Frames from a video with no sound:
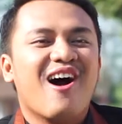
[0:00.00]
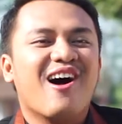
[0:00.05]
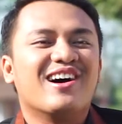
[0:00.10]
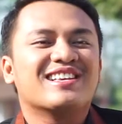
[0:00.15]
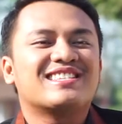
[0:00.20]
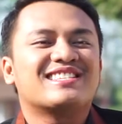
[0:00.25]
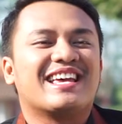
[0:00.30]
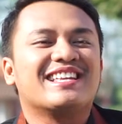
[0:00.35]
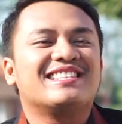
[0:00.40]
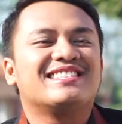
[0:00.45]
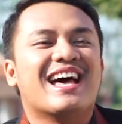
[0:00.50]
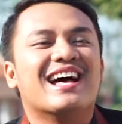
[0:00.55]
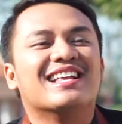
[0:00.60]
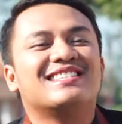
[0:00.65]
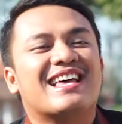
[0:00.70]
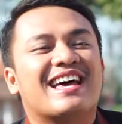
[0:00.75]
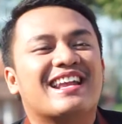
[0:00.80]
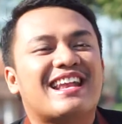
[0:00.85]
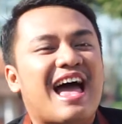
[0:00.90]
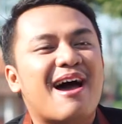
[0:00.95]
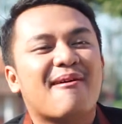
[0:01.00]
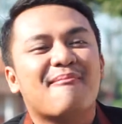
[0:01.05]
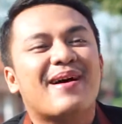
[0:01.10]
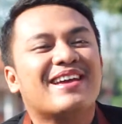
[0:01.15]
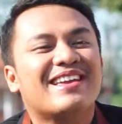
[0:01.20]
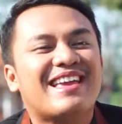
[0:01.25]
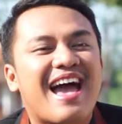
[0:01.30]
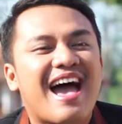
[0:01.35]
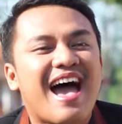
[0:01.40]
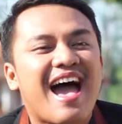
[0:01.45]
hose jajan apa
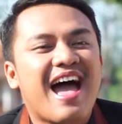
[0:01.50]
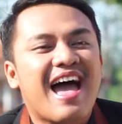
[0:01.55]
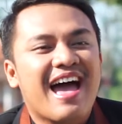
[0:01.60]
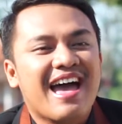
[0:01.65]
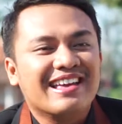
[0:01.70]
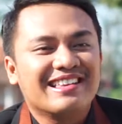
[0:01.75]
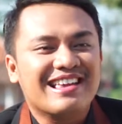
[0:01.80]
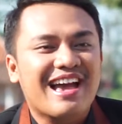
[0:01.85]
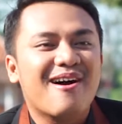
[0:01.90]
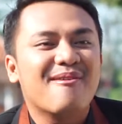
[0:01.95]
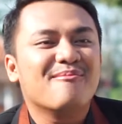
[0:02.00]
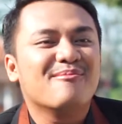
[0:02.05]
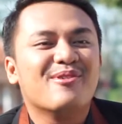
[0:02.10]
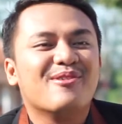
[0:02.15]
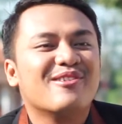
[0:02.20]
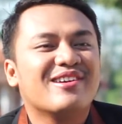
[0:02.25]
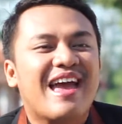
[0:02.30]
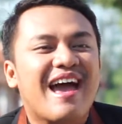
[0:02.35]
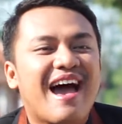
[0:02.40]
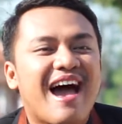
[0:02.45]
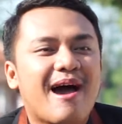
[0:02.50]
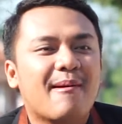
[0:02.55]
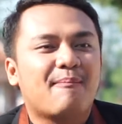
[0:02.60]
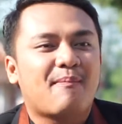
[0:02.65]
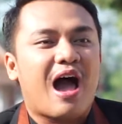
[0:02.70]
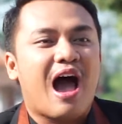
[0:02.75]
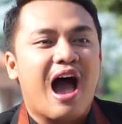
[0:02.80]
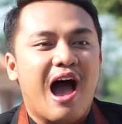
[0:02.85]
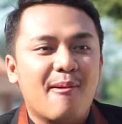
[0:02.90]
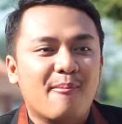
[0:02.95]
ya? Ya bu ya,
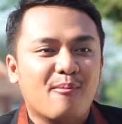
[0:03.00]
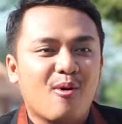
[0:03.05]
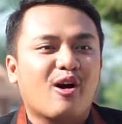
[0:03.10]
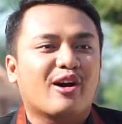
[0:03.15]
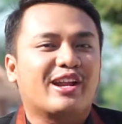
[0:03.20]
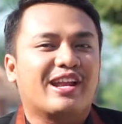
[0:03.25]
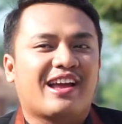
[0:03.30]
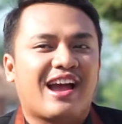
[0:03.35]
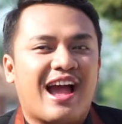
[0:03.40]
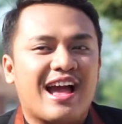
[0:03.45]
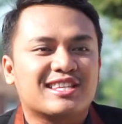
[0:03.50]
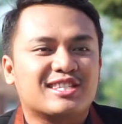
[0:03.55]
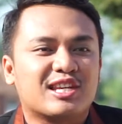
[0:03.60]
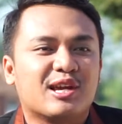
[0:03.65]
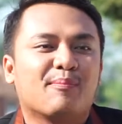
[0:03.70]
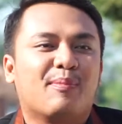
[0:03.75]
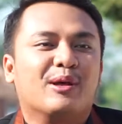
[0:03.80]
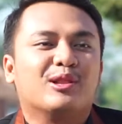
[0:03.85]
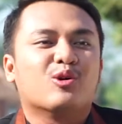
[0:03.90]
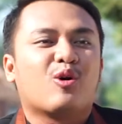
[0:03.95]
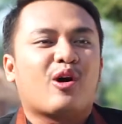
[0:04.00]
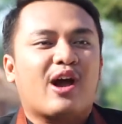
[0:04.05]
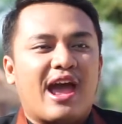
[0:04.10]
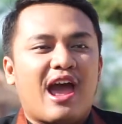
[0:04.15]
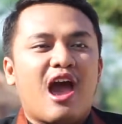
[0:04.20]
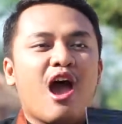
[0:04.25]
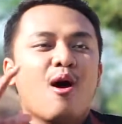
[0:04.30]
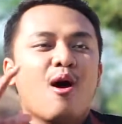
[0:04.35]
paham bok Rika sing bentuknya